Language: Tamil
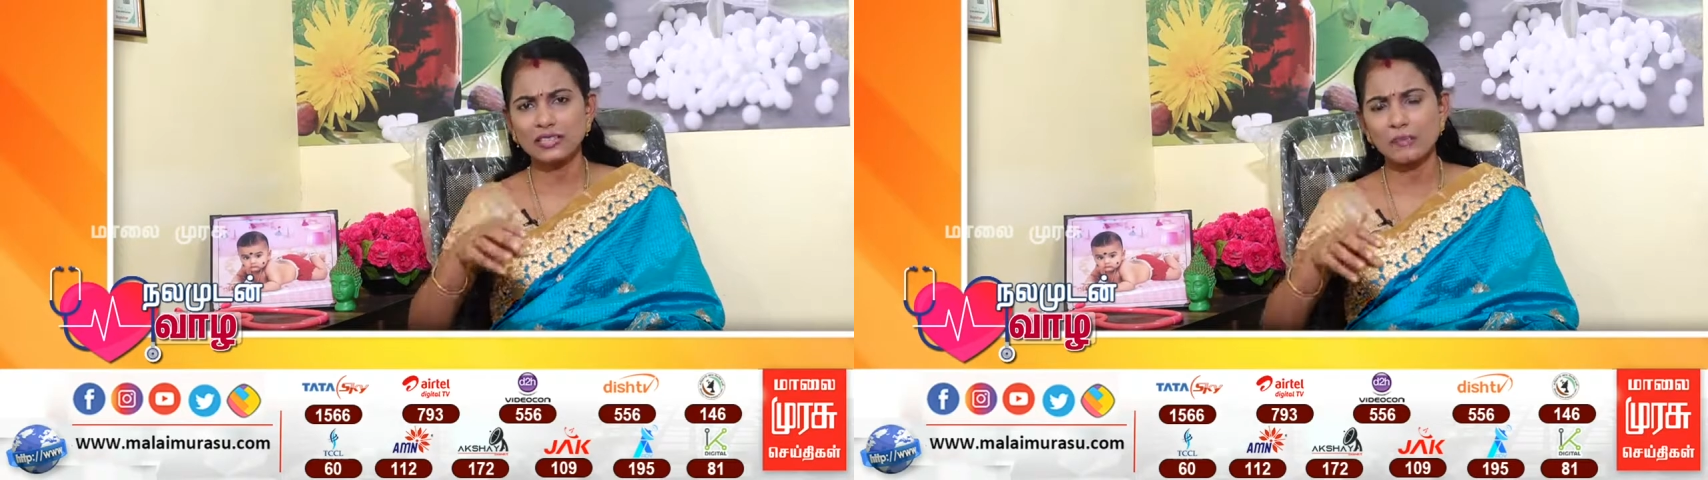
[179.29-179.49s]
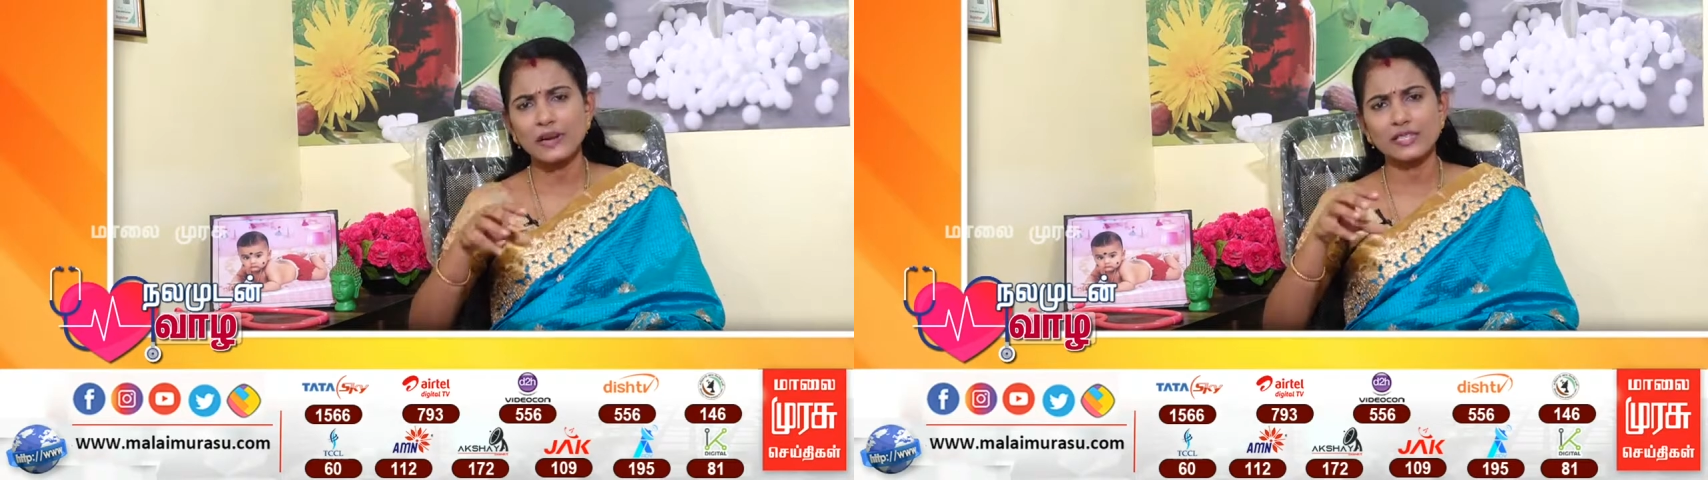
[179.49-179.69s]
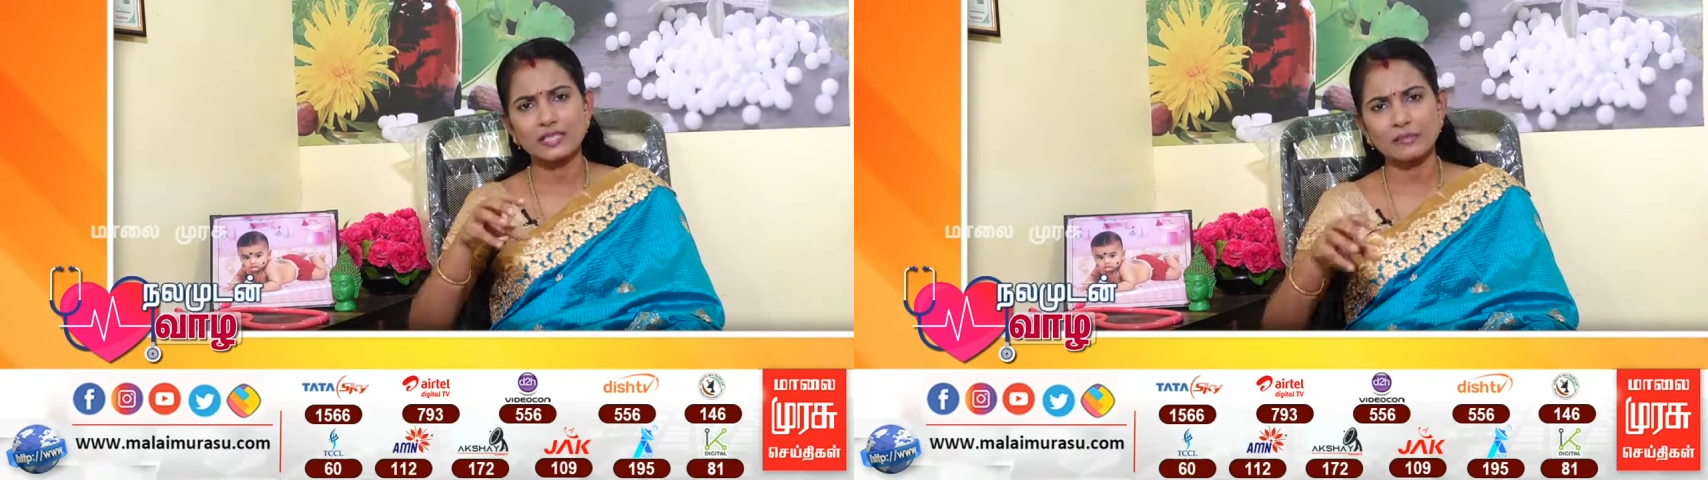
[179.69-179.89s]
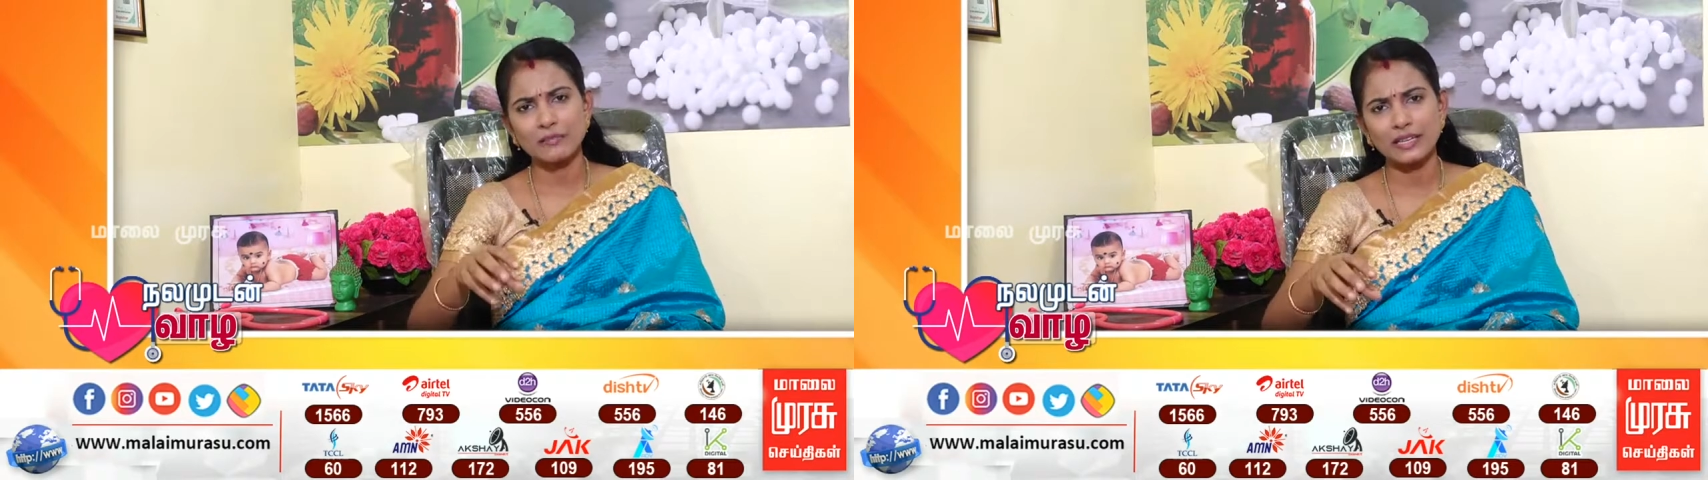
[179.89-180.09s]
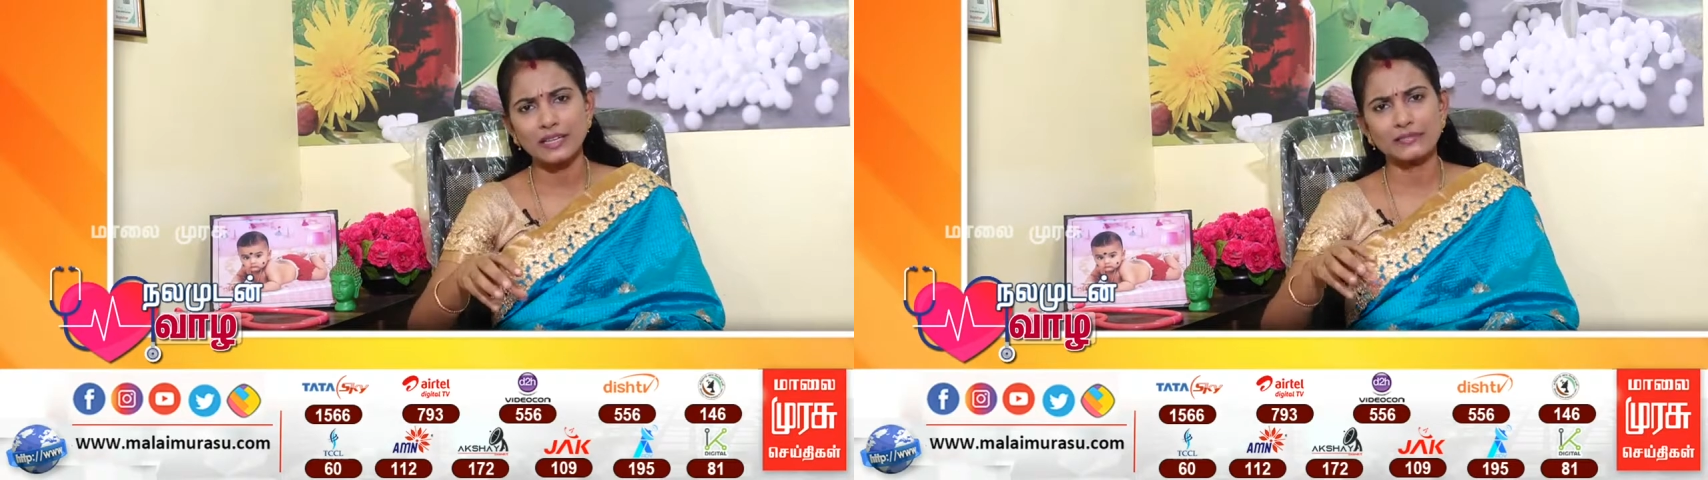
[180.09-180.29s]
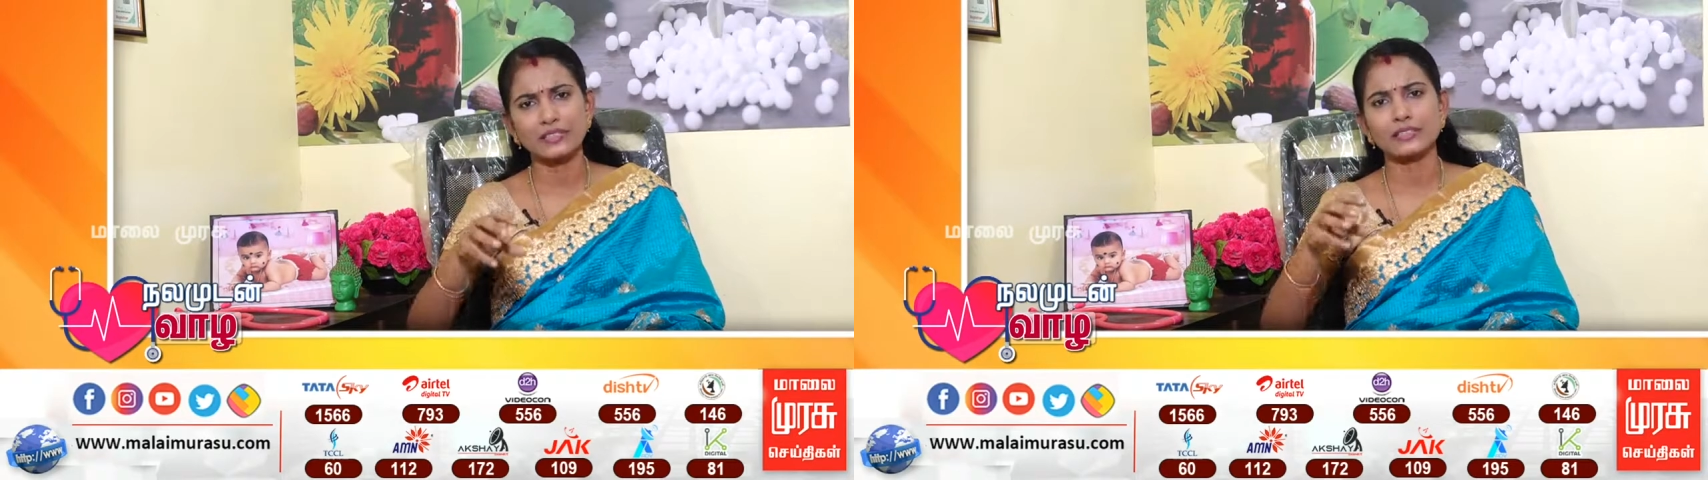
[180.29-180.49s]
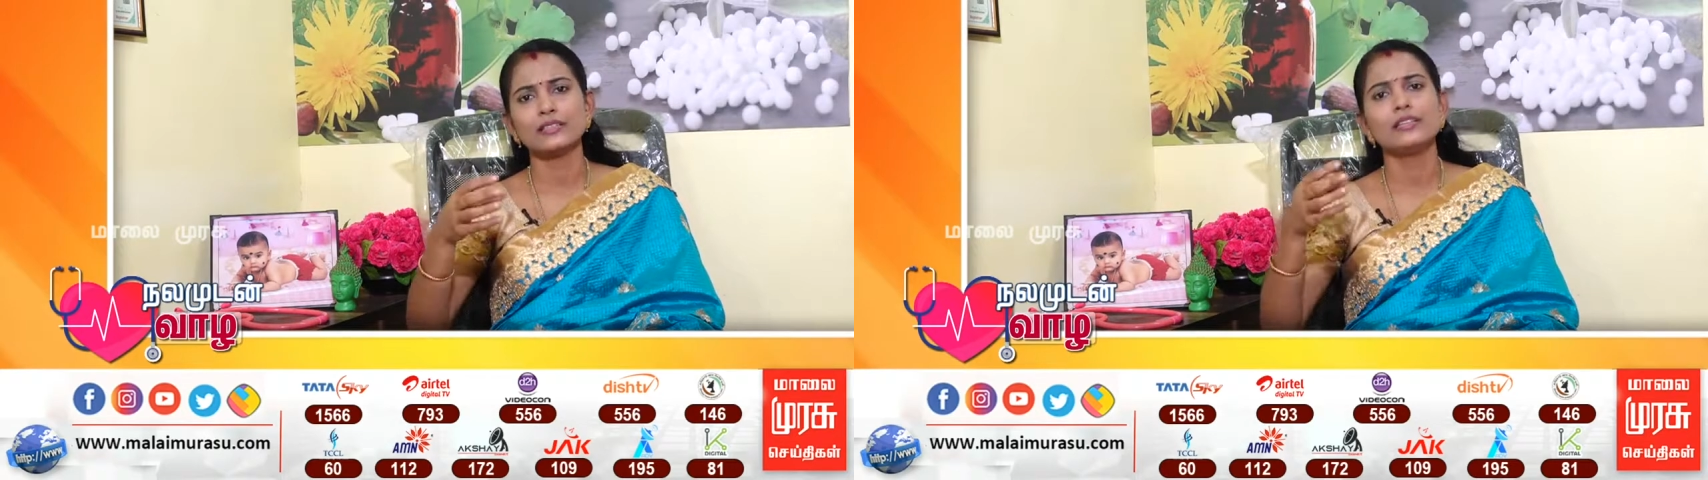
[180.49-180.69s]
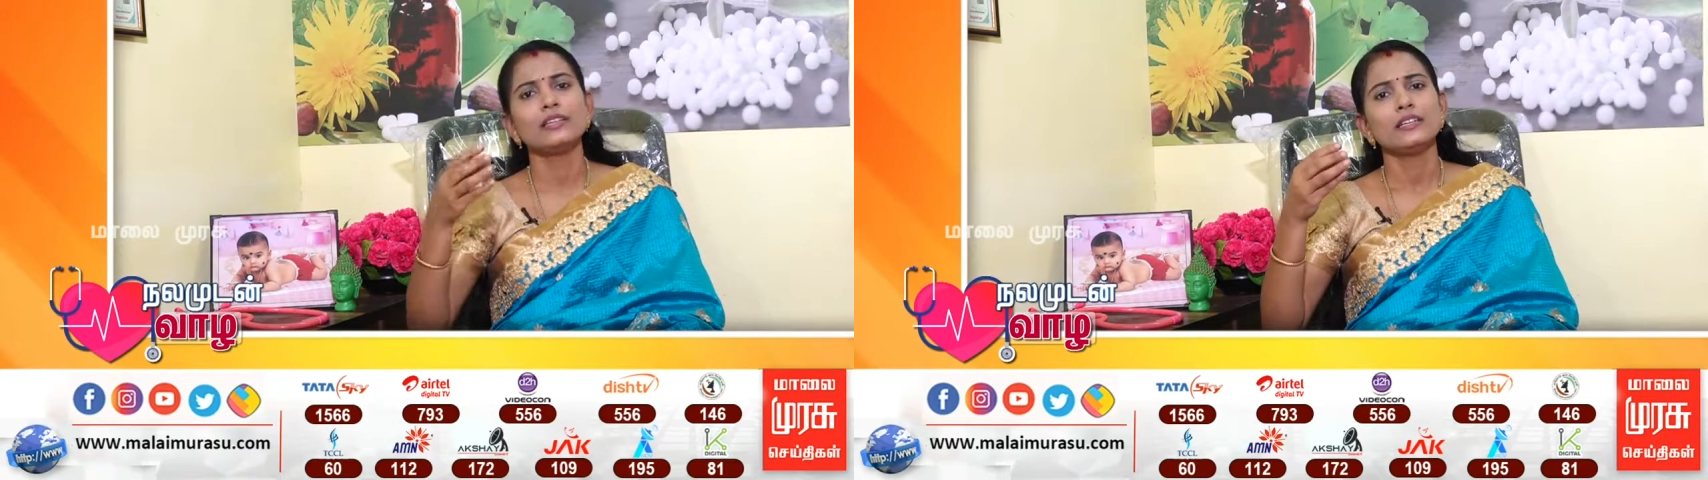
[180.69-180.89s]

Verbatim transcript: இந்த பிரெஸ்ட் மில்க் வந்து